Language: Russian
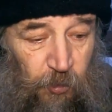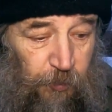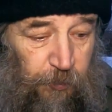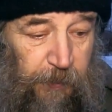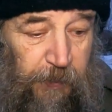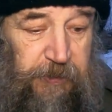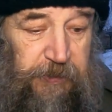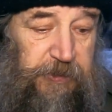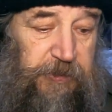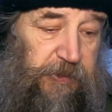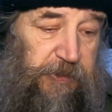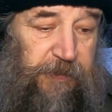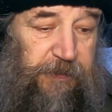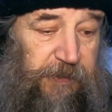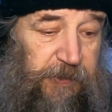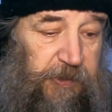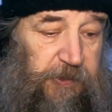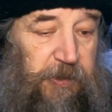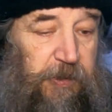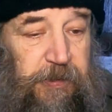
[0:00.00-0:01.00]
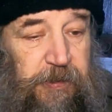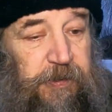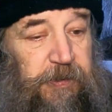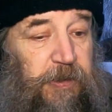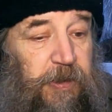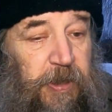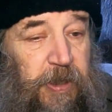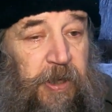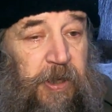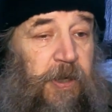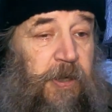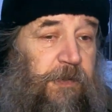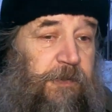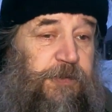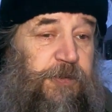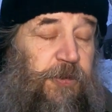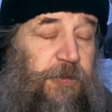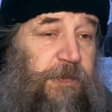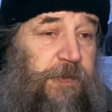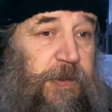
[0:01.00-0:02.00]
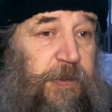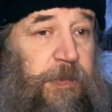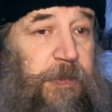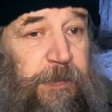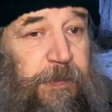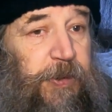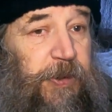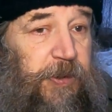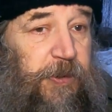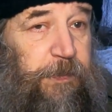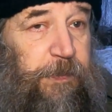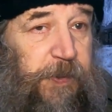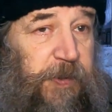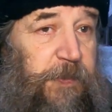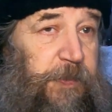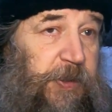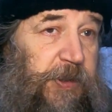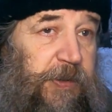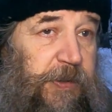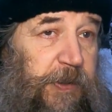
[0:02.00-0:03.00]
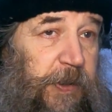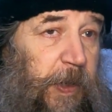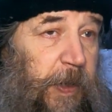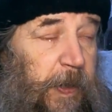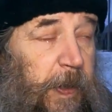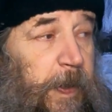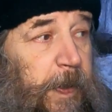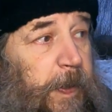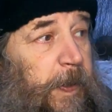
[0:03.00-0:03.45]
Убить человека. И в то время были примеры